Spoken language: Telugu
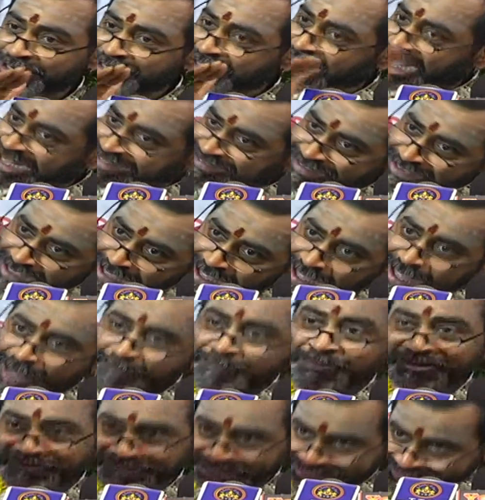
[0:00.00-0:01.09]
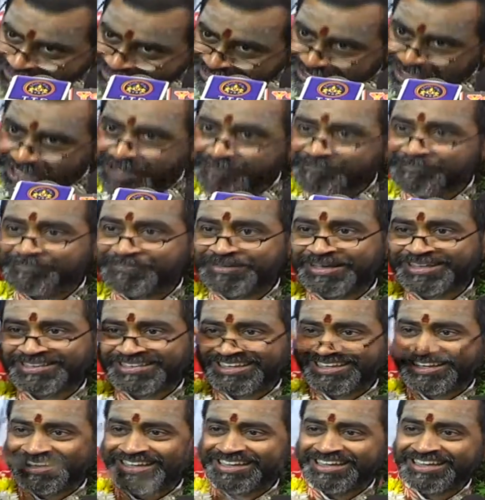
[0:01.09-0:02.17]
నాద్యాపి విశ్రామ్యతి